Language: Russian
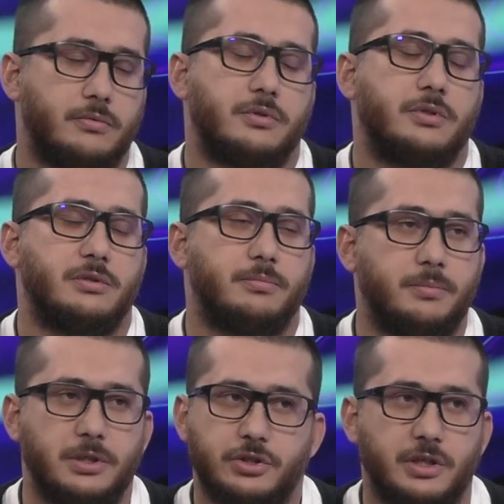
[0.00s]
вот из
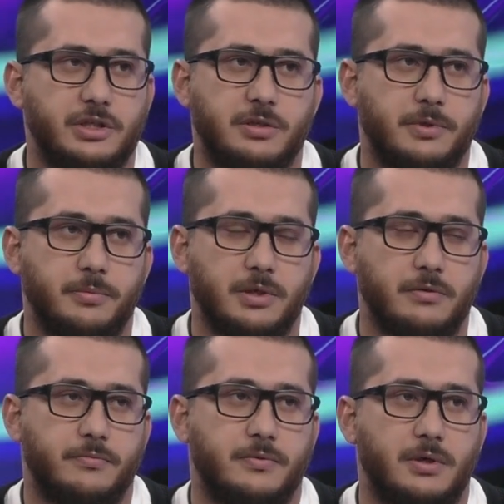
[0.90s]
ближайших
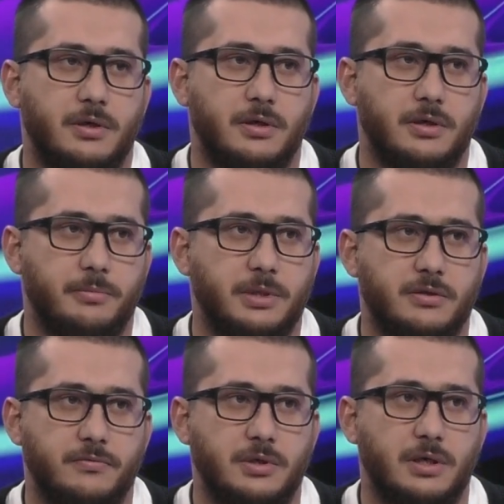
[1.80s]
примеров а,
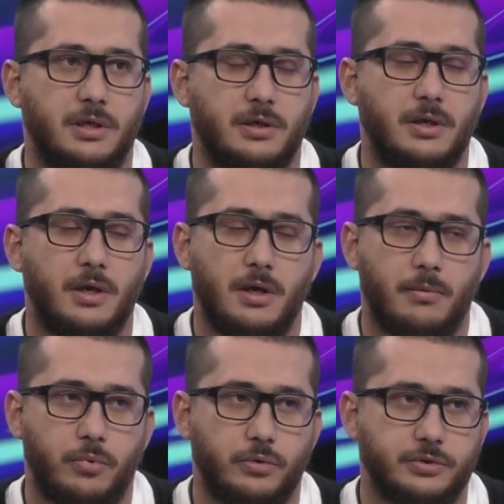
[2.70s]
ребята выиграли
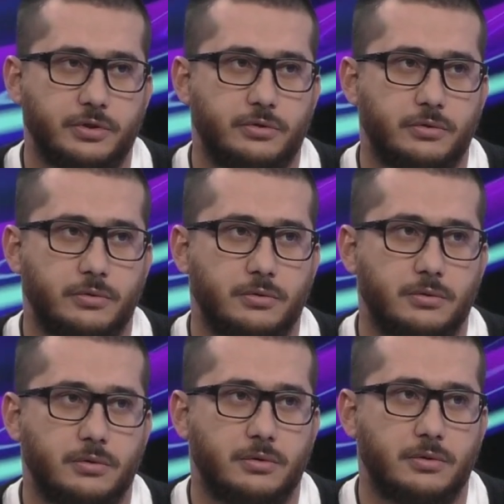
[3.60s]

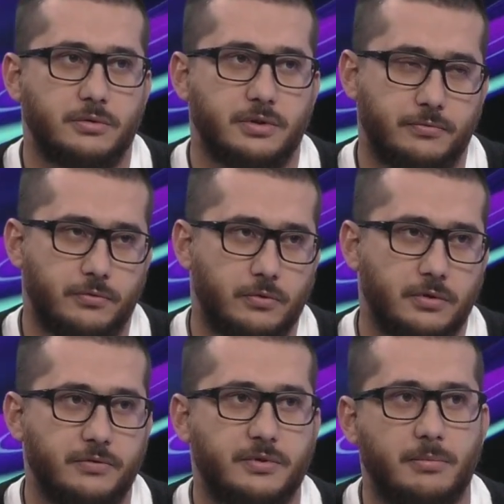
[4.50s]
полностью ДФО
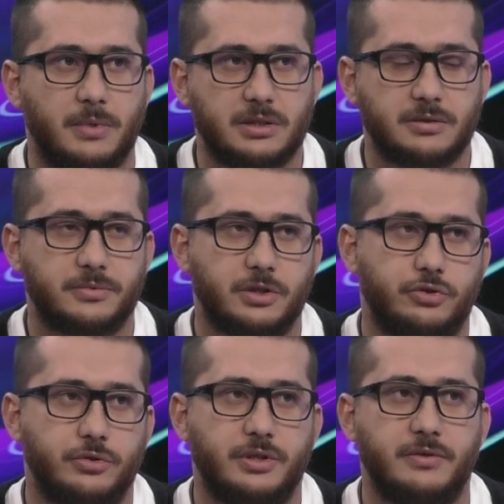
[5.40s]
и в командном
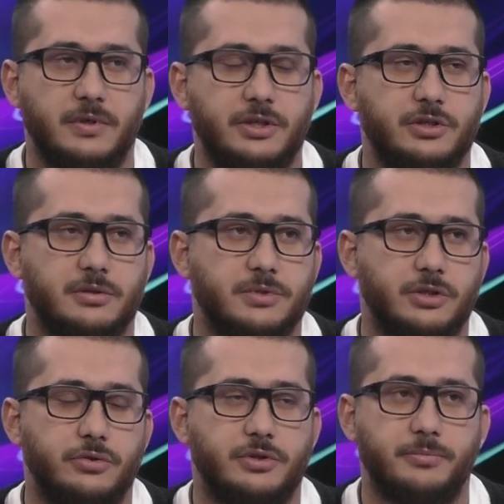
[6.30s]
зачете, и в личном
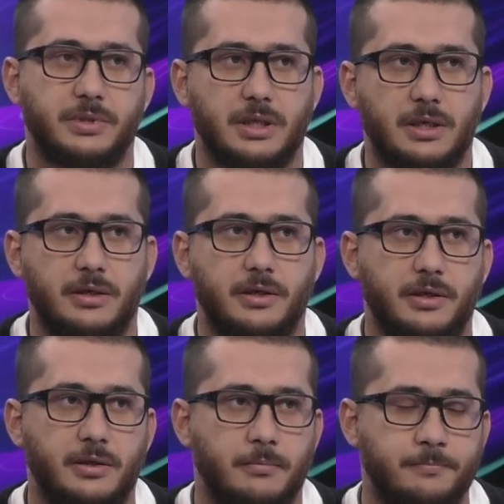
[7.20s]
зачете медали, и